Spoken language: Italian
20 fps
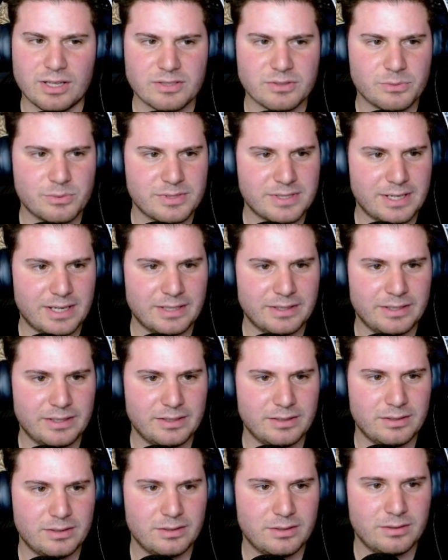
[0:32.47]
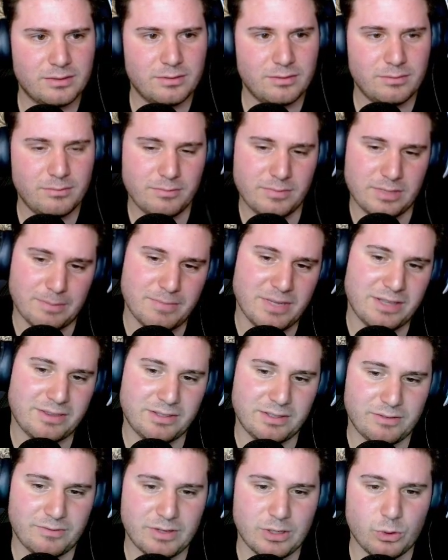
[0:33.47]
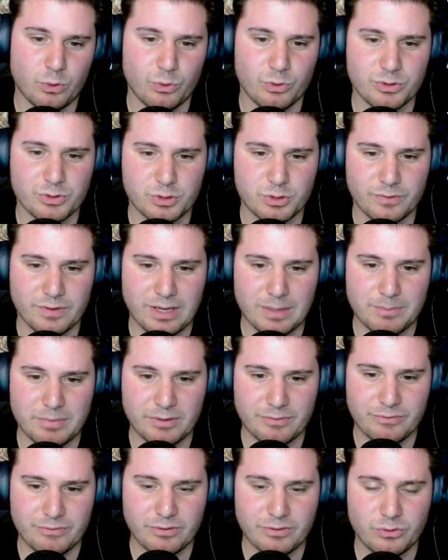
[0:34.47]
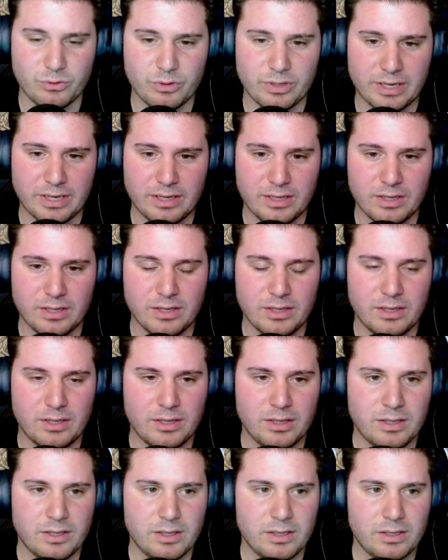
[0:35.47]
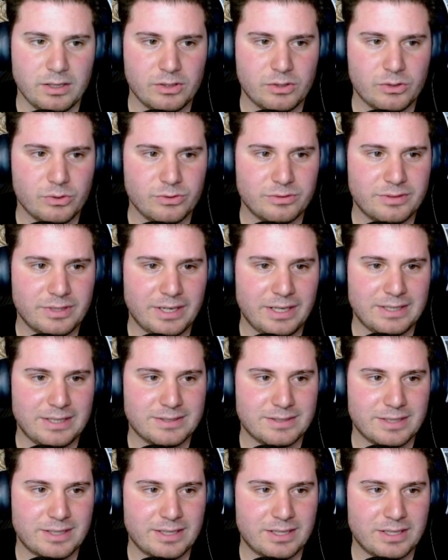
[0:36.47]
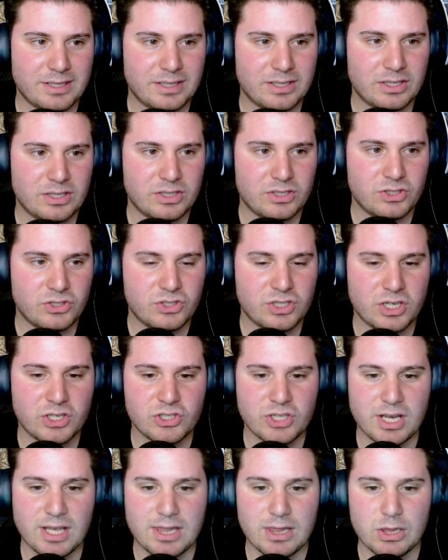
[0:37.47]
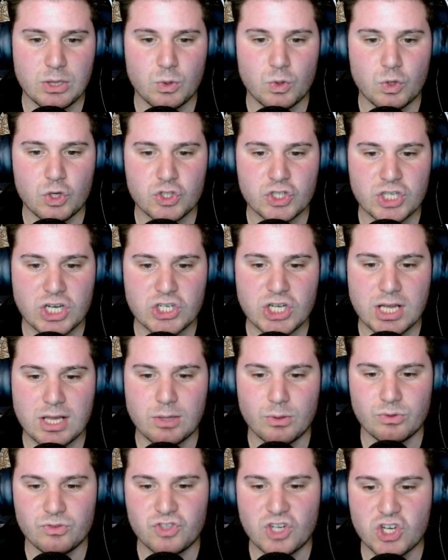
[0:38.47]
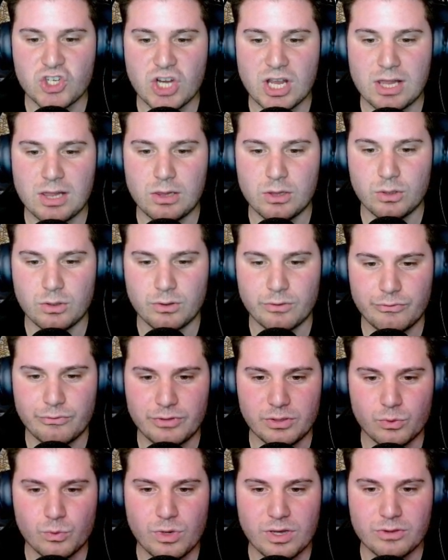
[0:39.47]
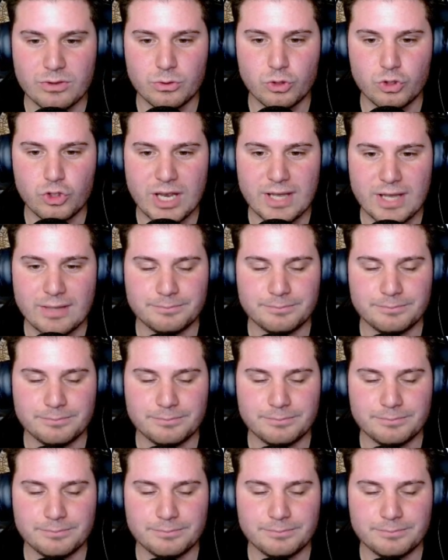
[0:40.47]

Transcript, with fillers: Scusate. Metti veloso, va per favore. Incontrista Giagello, Giagello, Giagello fin quando c'è.